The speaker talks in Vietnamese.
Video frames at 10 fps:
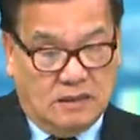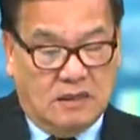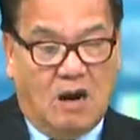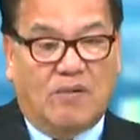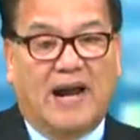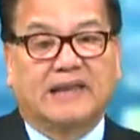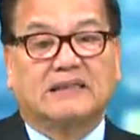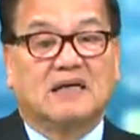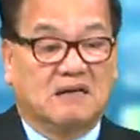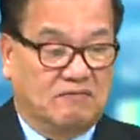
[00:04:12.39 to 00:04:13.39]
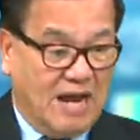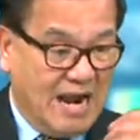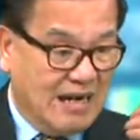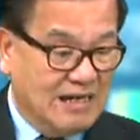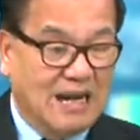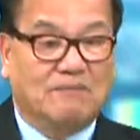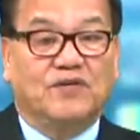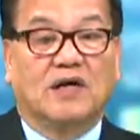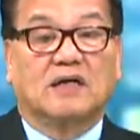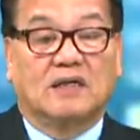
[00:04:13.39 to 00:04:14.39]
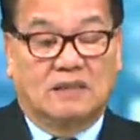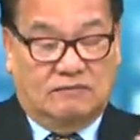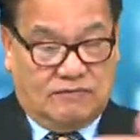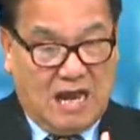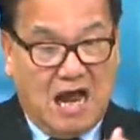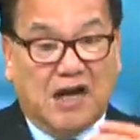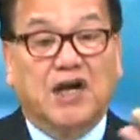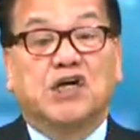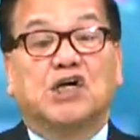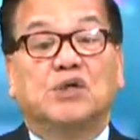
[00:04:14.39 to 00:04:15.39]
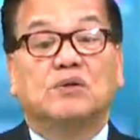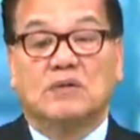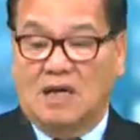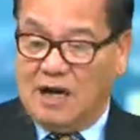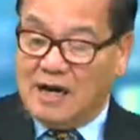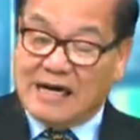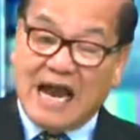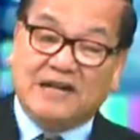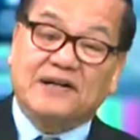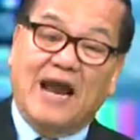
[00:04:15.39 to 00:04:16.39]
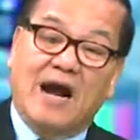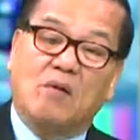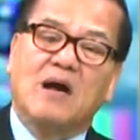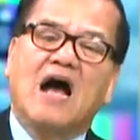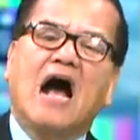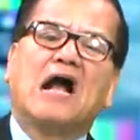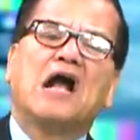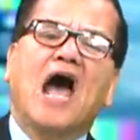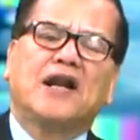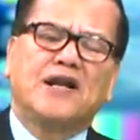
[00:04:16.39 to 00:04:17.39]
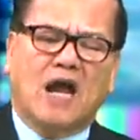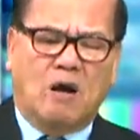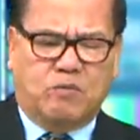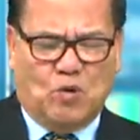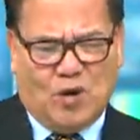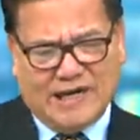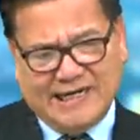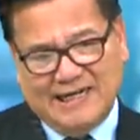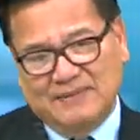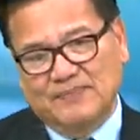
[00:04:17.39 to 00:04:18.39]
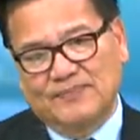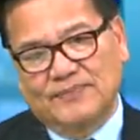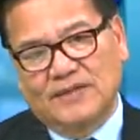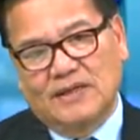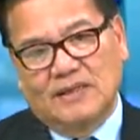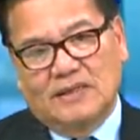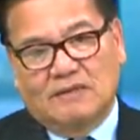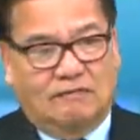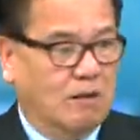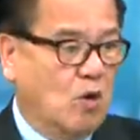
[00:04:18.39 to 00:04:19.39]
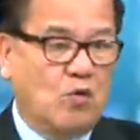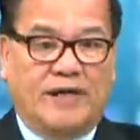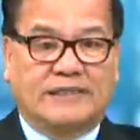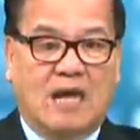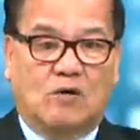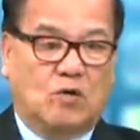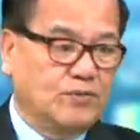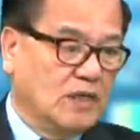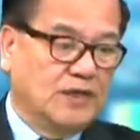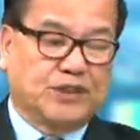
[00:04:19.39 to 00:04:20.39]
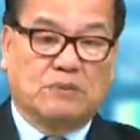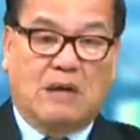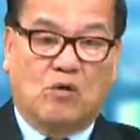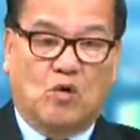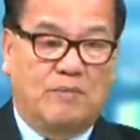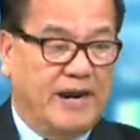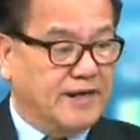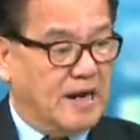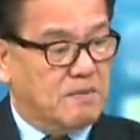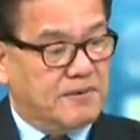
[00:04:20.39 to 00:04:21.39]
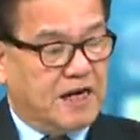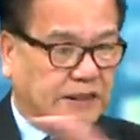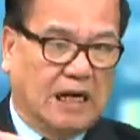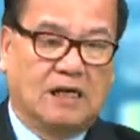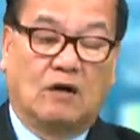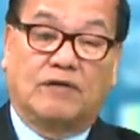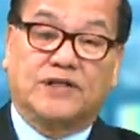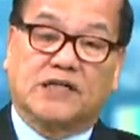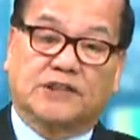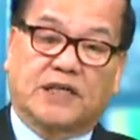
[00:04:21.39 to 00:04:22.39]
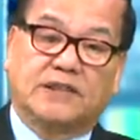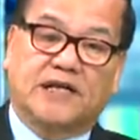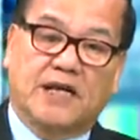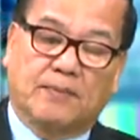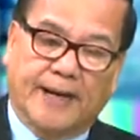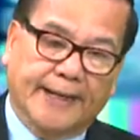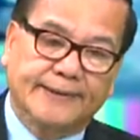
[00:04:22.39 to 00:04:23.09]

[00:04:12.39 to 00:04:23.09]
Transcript: học hành và làm việc và nghiên cứu ở các đại học, hàng ngàn đại học của Hoa Kỳ. Và Bộ Ngoại giao cũng như là tình báo của Mỹ nó nắm hết tài liệu và những cái tên gián điệp này.